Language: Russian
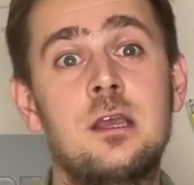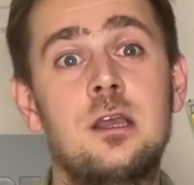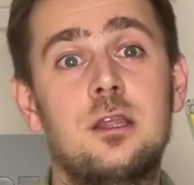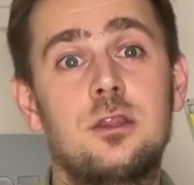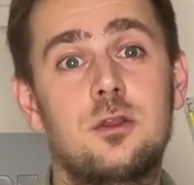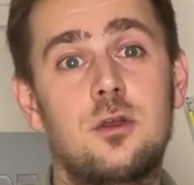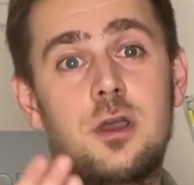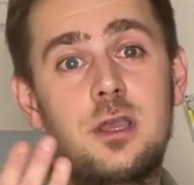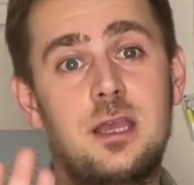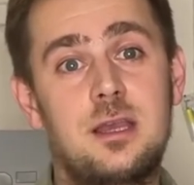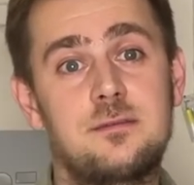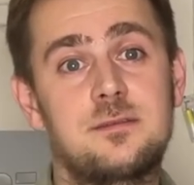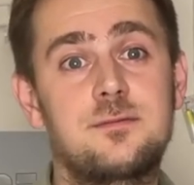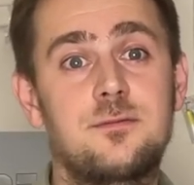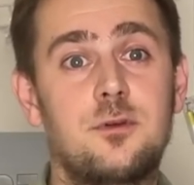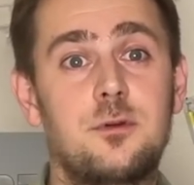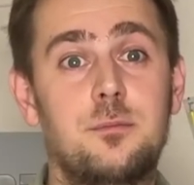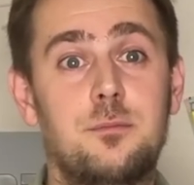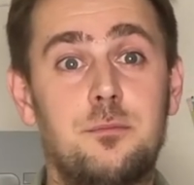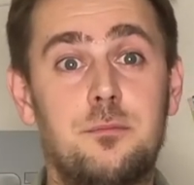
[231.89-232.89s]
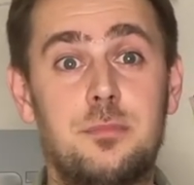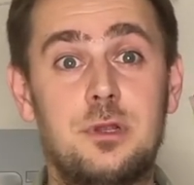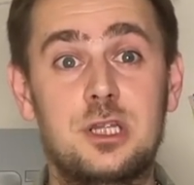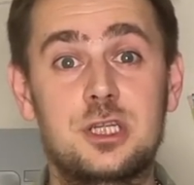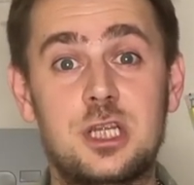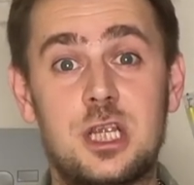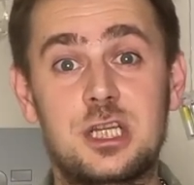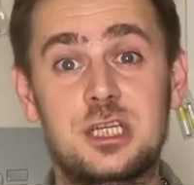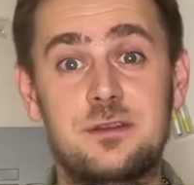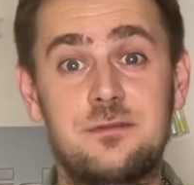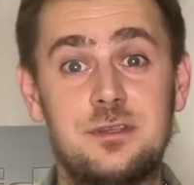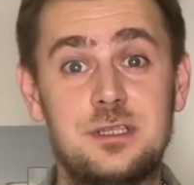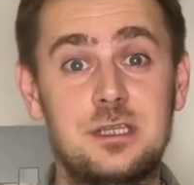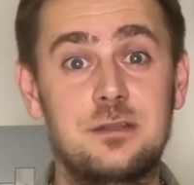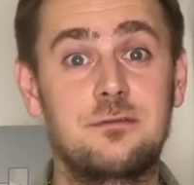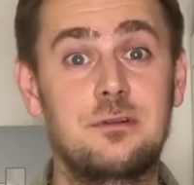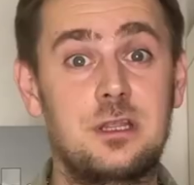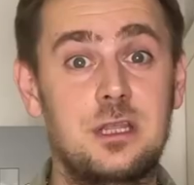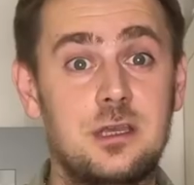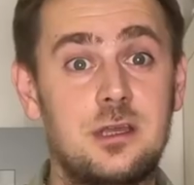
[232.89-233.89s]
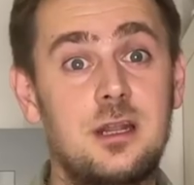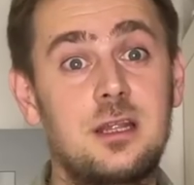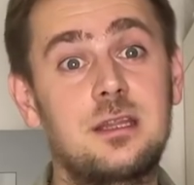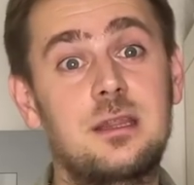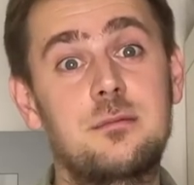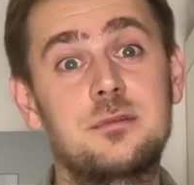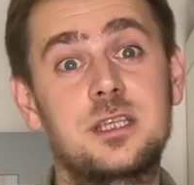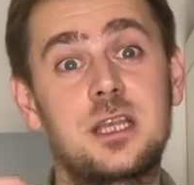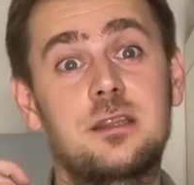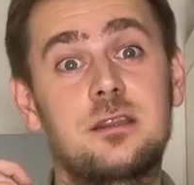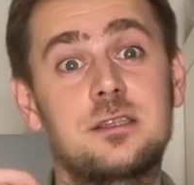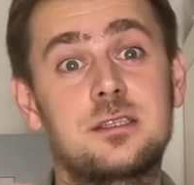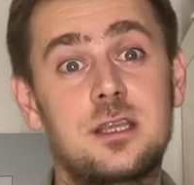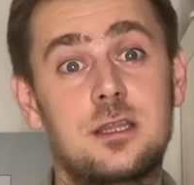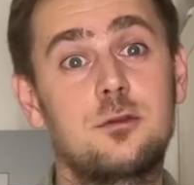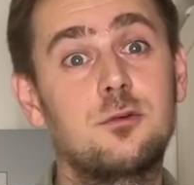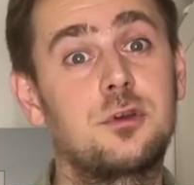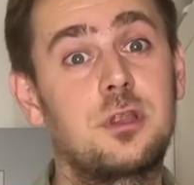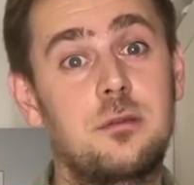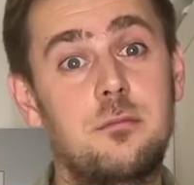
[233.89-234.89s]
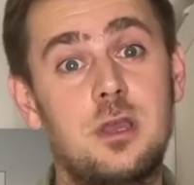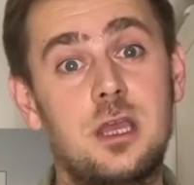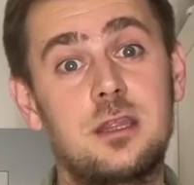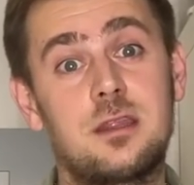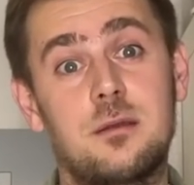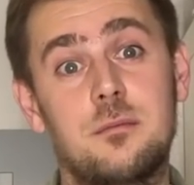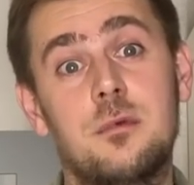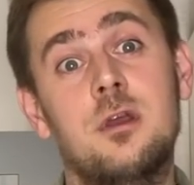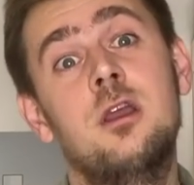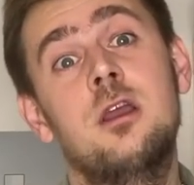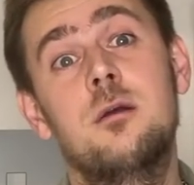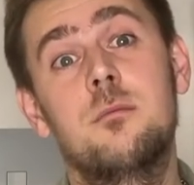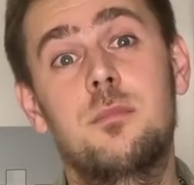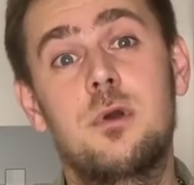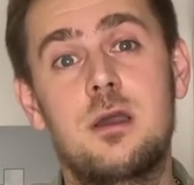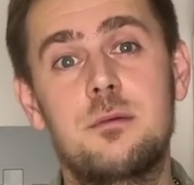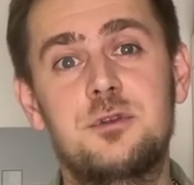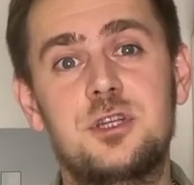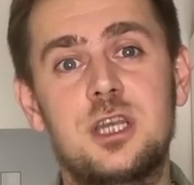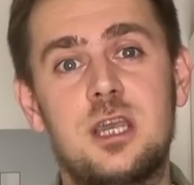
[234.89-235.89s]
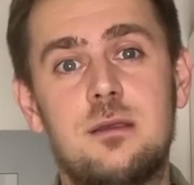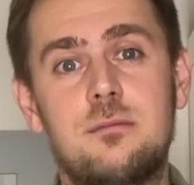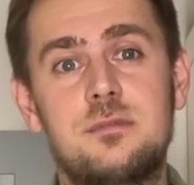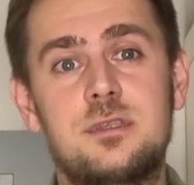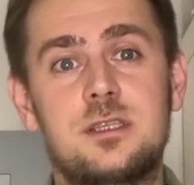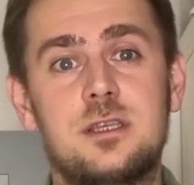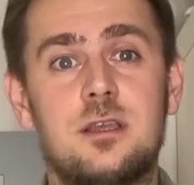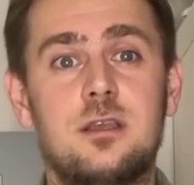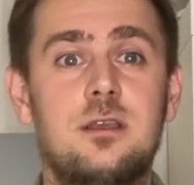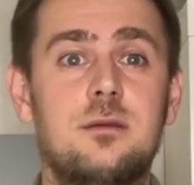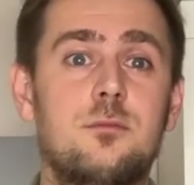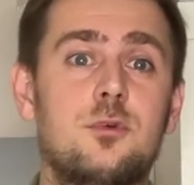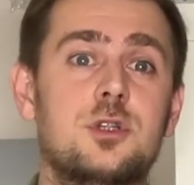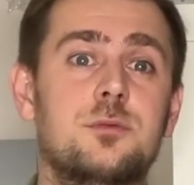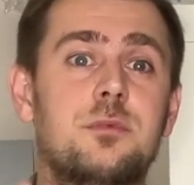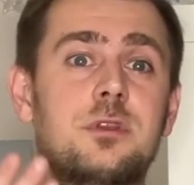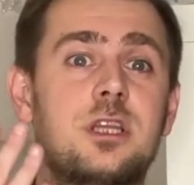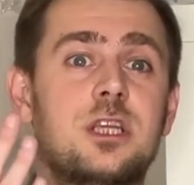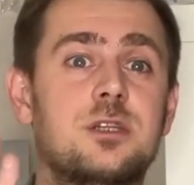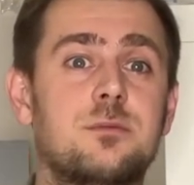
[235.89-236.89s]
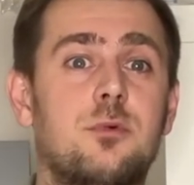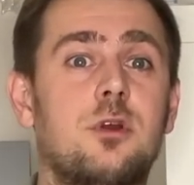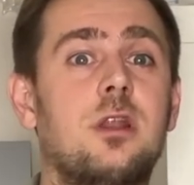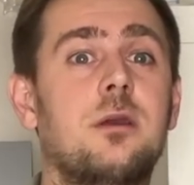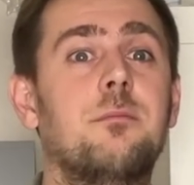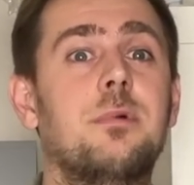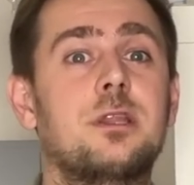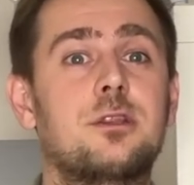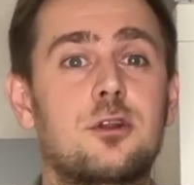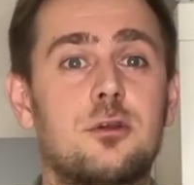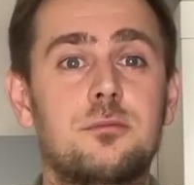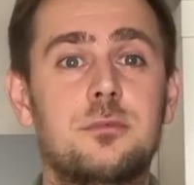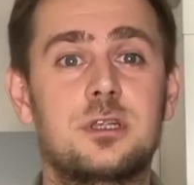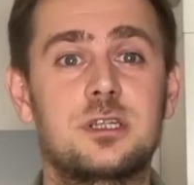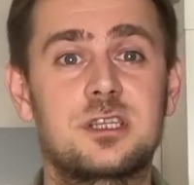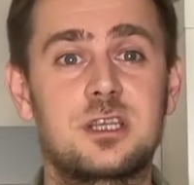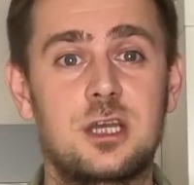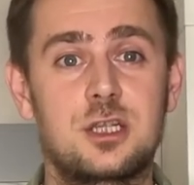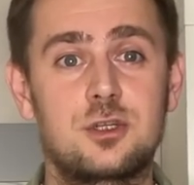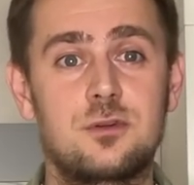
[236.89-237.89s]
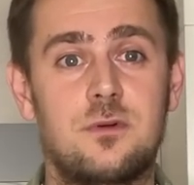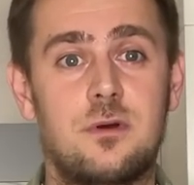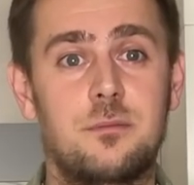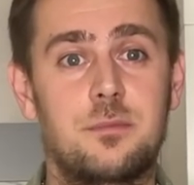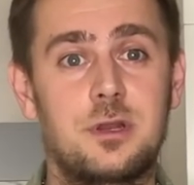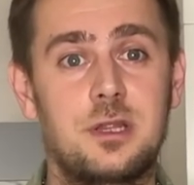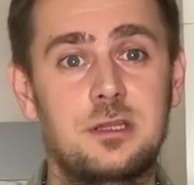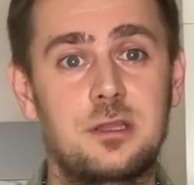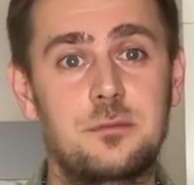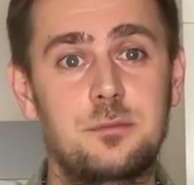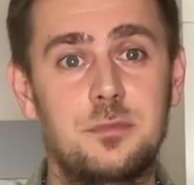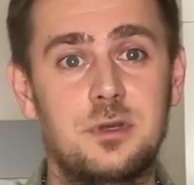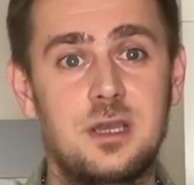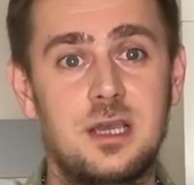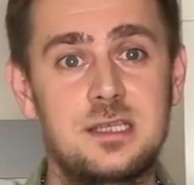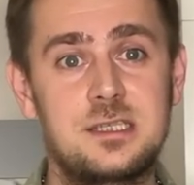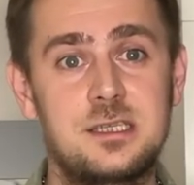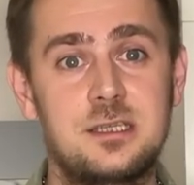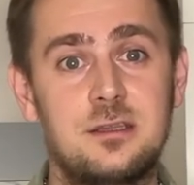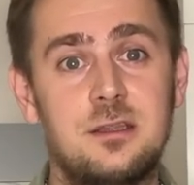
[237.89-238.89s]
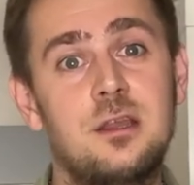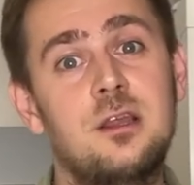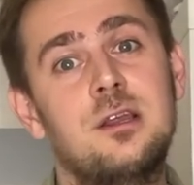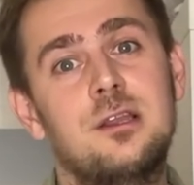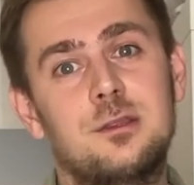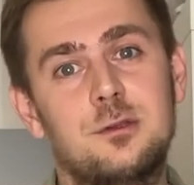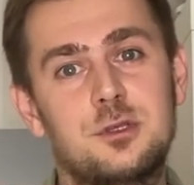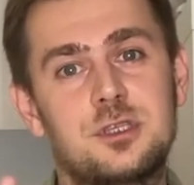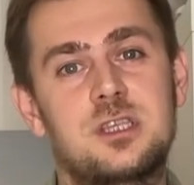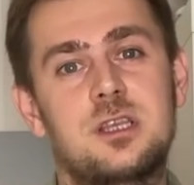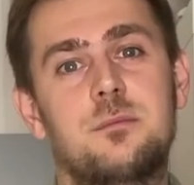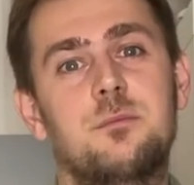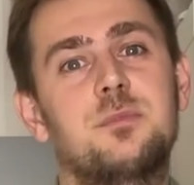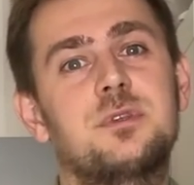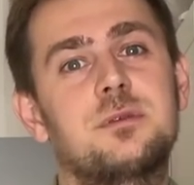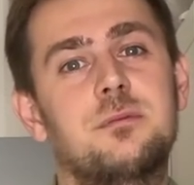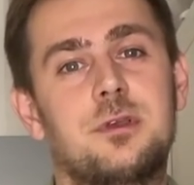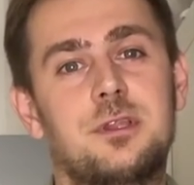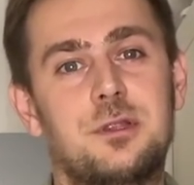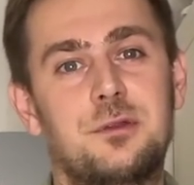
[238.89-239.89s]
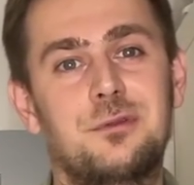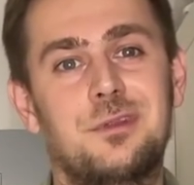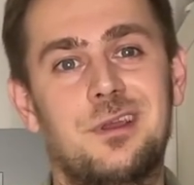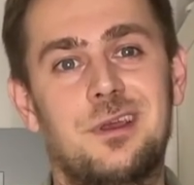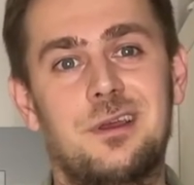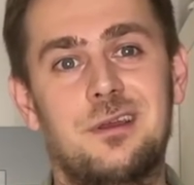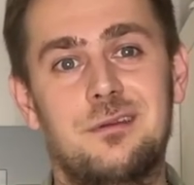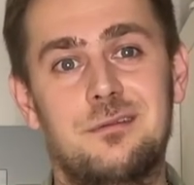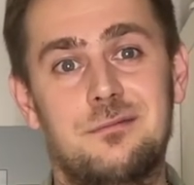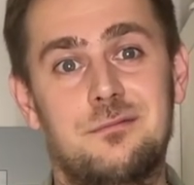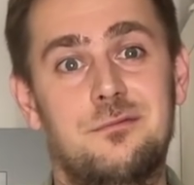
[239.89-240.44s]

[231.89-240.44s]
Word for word: Ну а я в свой ближайший визит в Ленинград обязательно зайду к ребятам, пообщаемся и может быть даже более подробно расскажу вам про этот магазин. Ну и сам посмотрю на